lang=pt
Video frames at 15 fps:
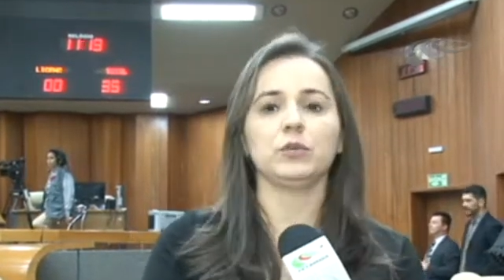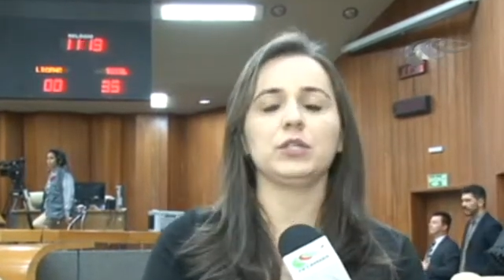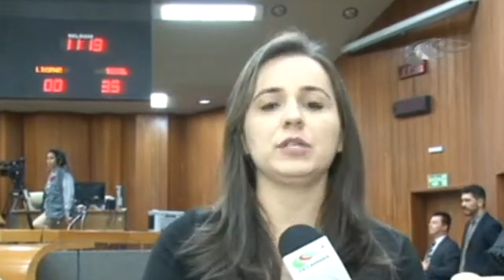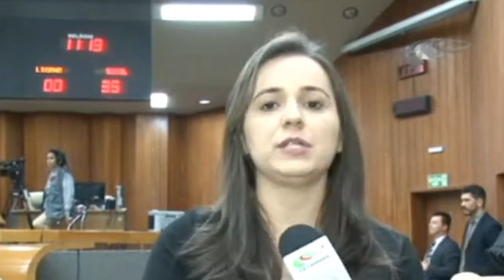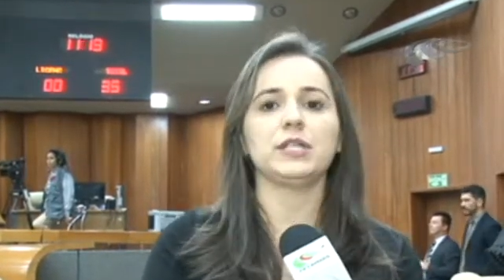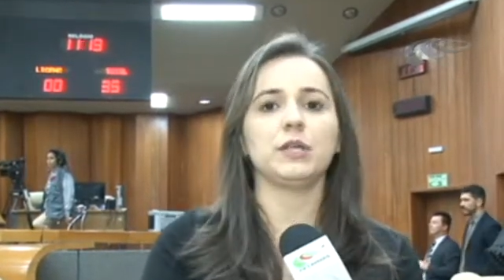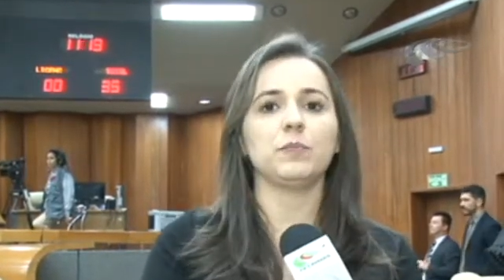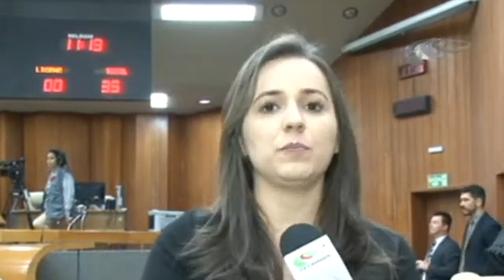
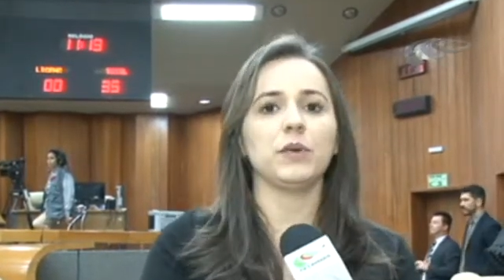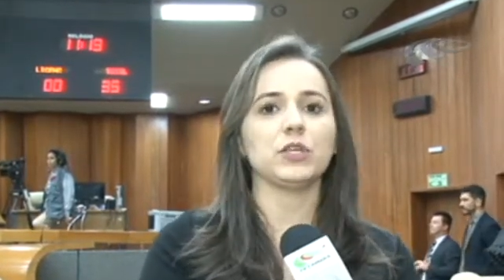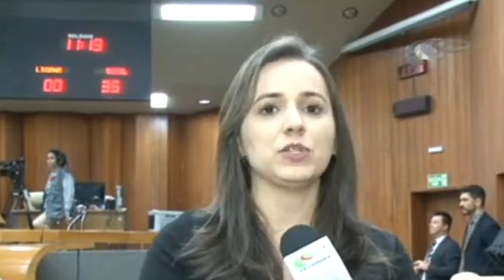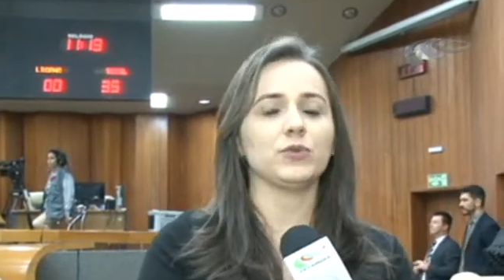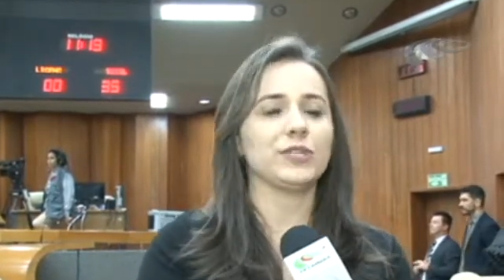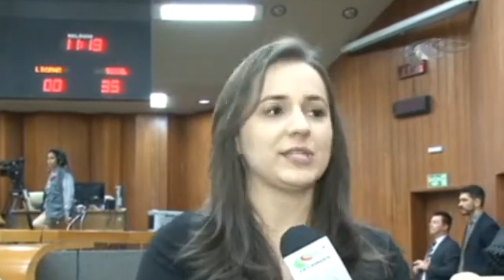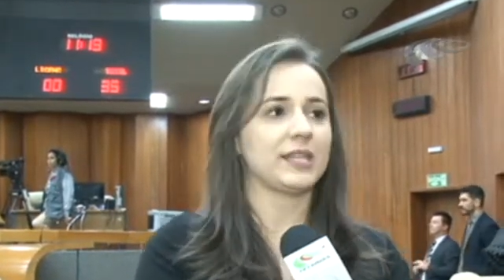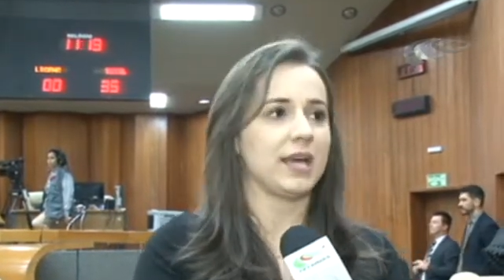município,
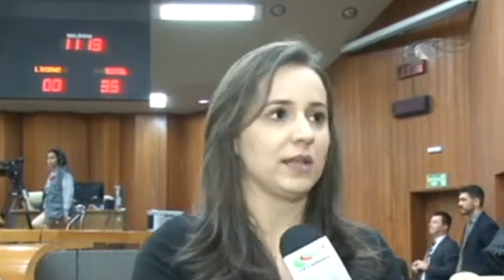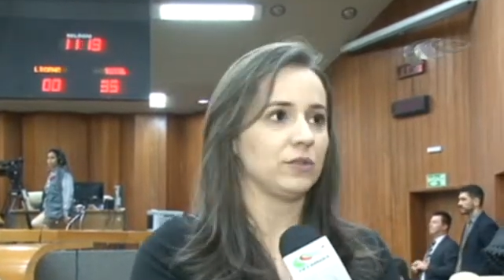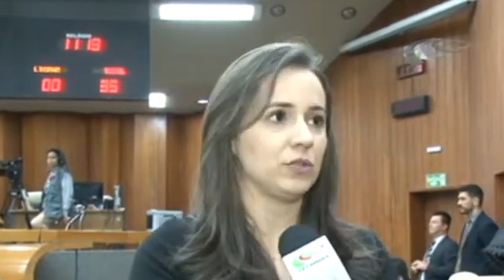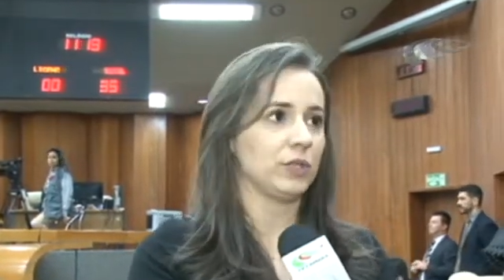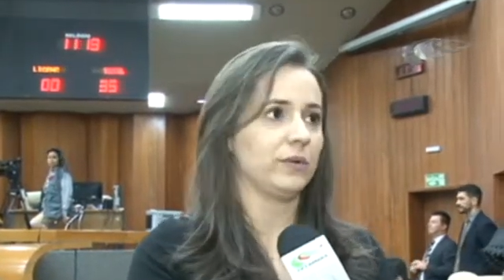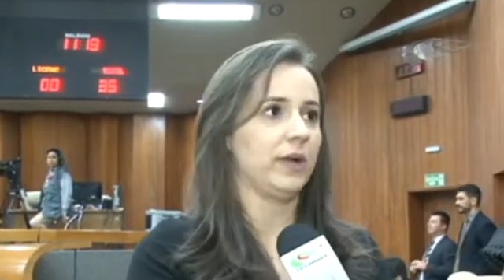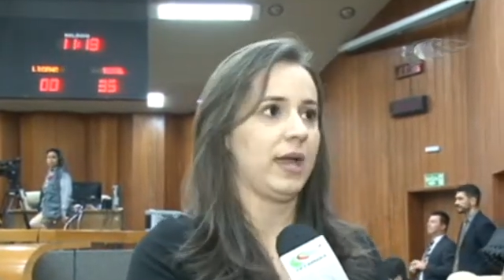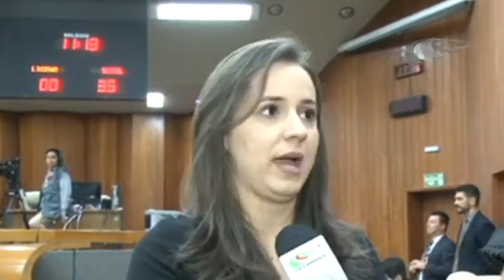mas no estado
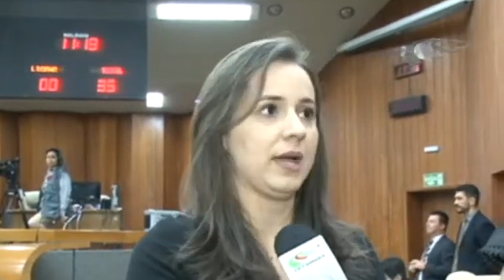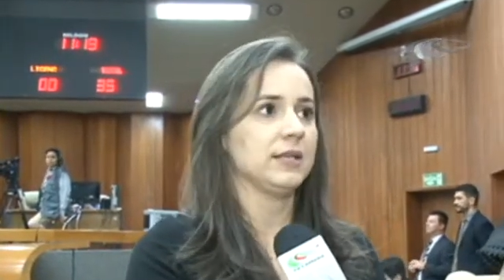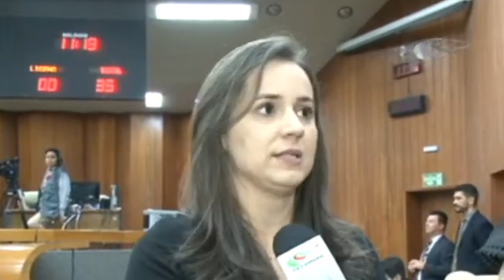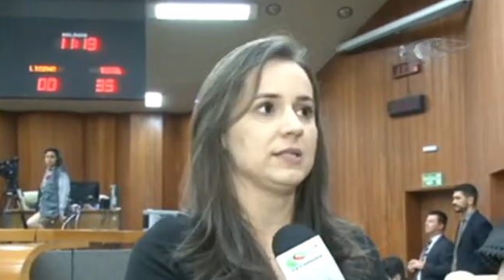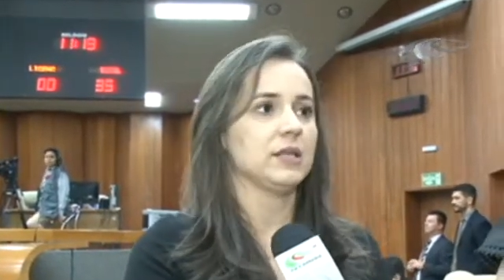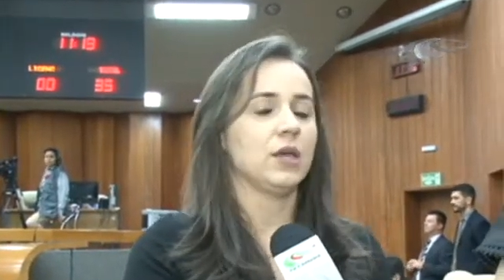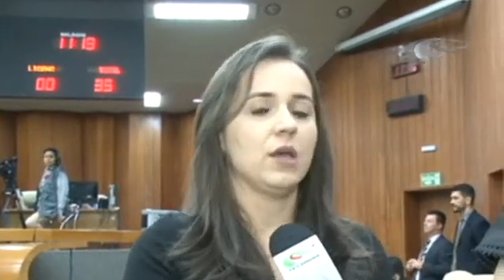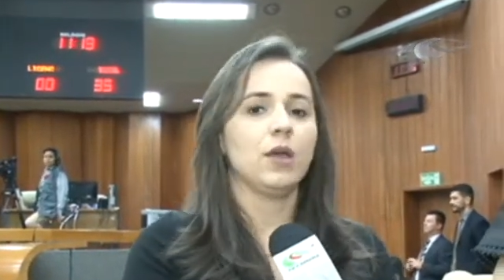de
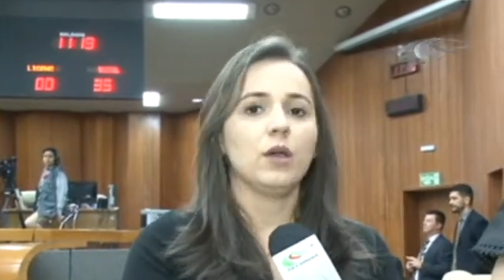Goiás,